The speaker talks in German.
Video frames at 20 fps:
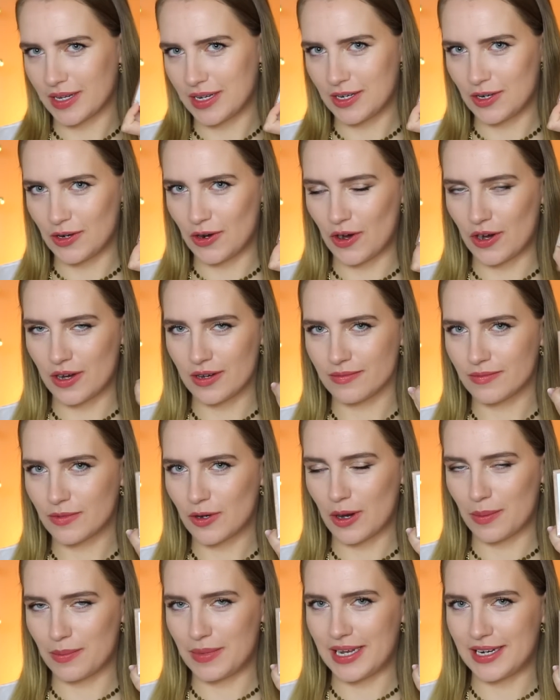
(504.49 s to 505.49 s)
noch
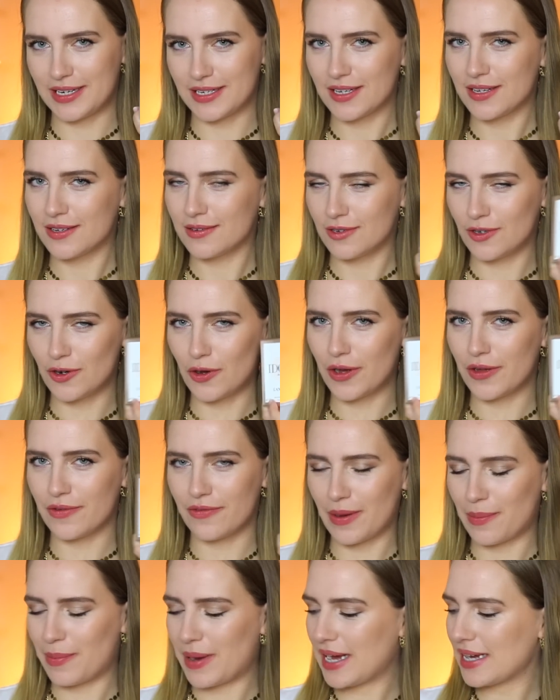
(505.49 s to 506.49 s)
komplett neu
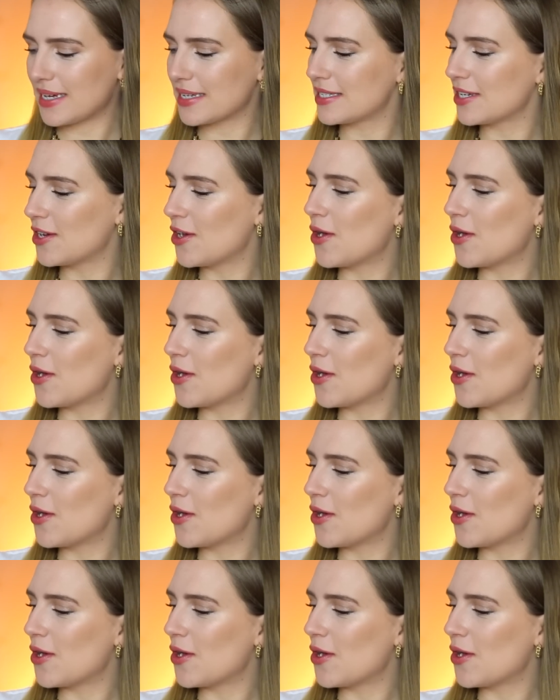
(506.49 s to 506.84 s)
verpackt